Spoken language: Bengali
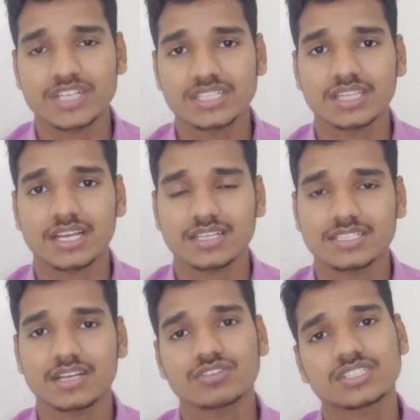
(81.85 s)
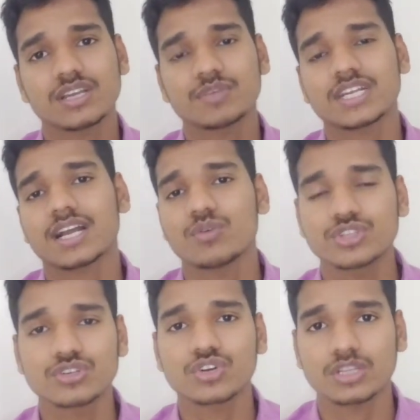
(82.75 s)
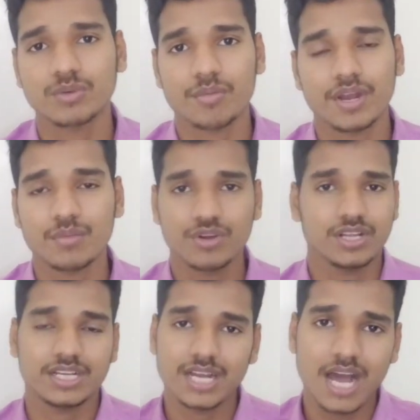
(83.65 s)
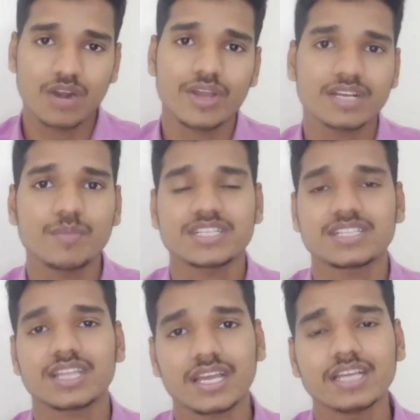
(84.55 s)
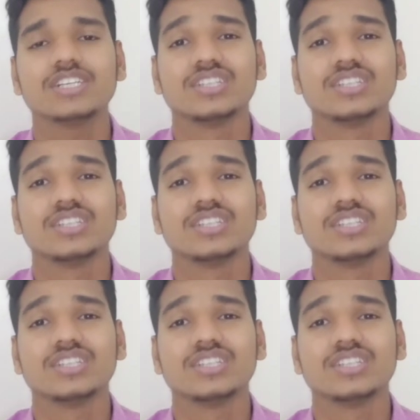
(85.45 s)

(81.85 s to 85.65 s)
মেশিন থাকে যেখানে হচ্ছে কি আপনি টাকা উইথড্র করতে পারবেন এবং এখানে আরও একটা মেশিন থাকে